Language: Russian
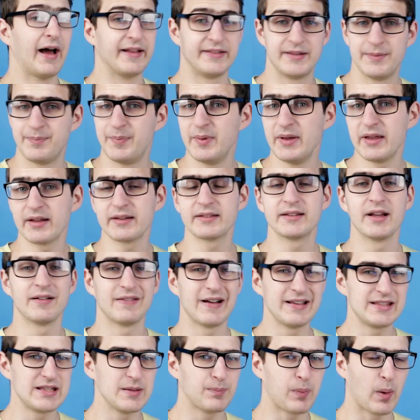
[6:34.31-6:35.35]
А теперь
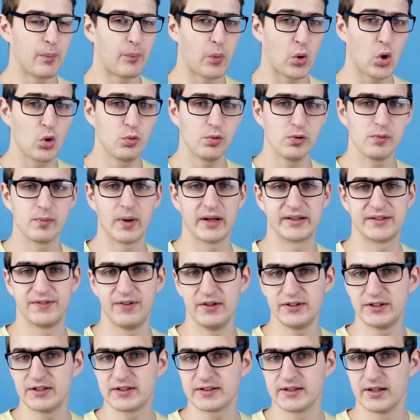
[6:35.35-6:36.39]
давайте попробуем
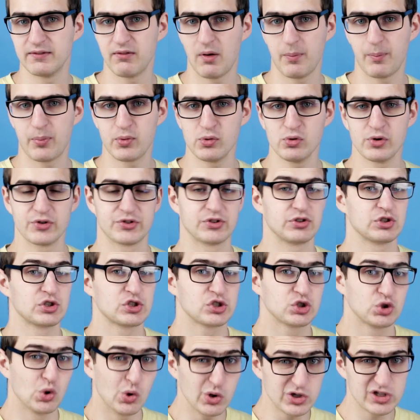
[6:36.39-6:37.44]
ответить на вопрос,
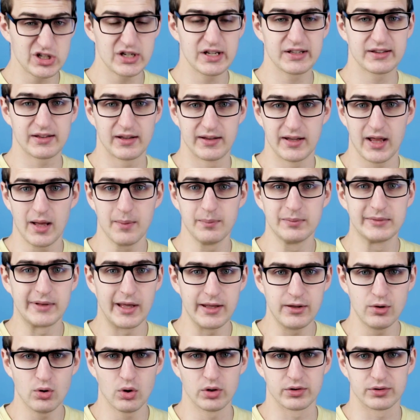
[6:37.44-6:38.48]
что же это нам
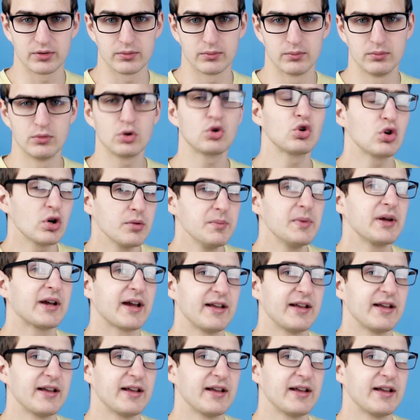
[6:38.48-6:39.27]
дает? Ну, кроме,